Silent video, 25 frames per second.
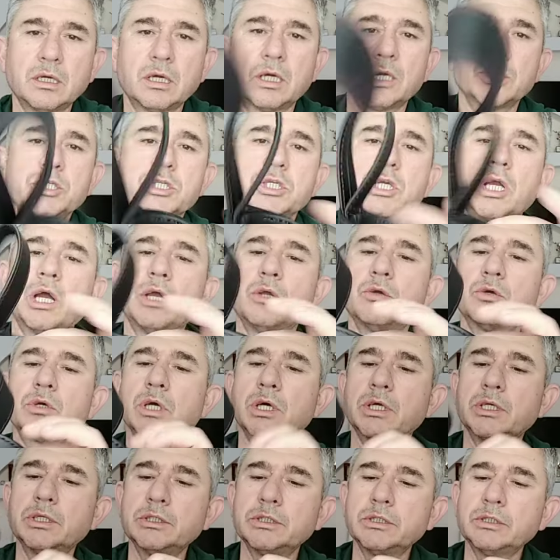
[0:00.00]
aşağı
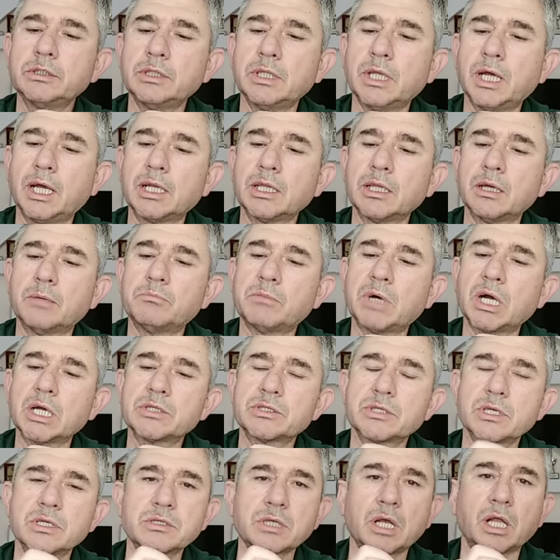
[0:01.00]
yukarı nereden
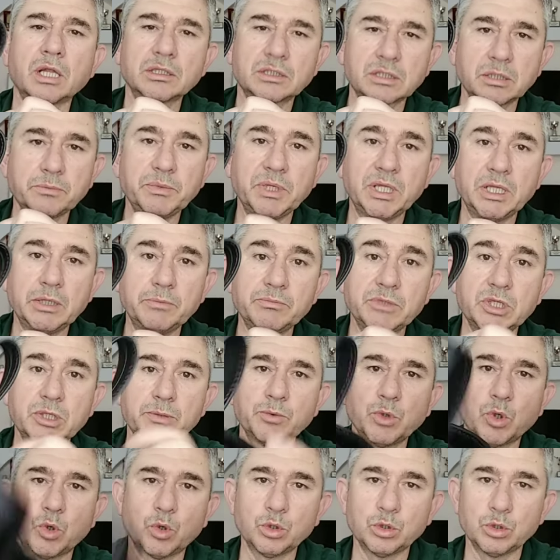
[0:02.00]
baksanız 6 milim
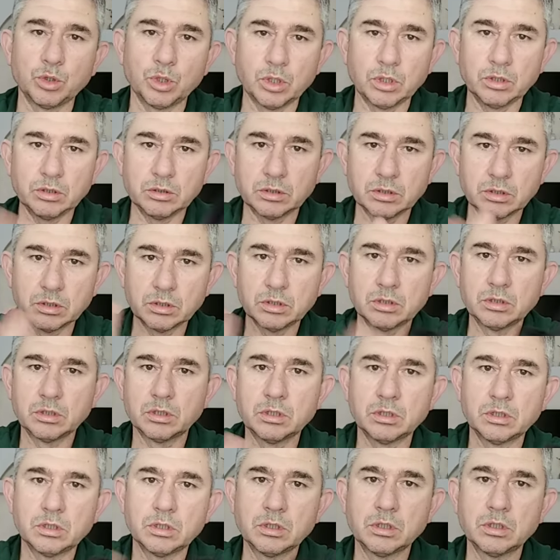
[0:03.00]
gibi oluyor.
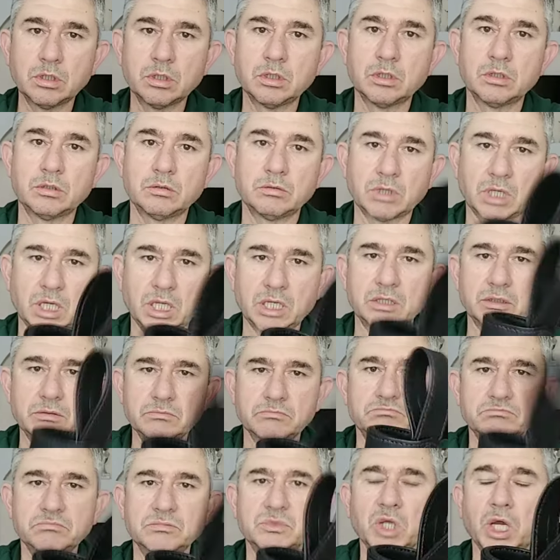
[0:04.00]
Yani
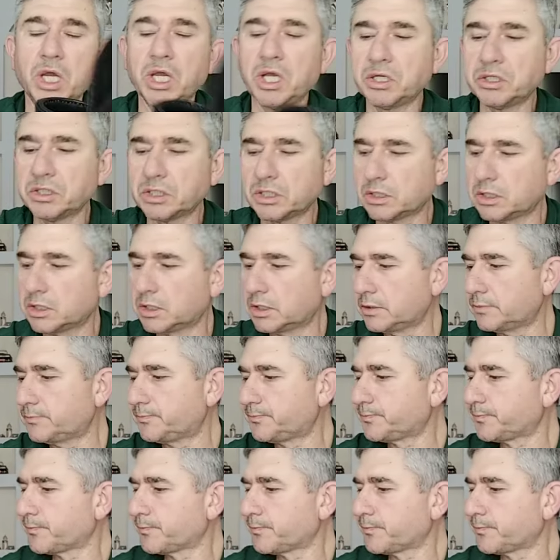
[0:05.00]
dayanıklı.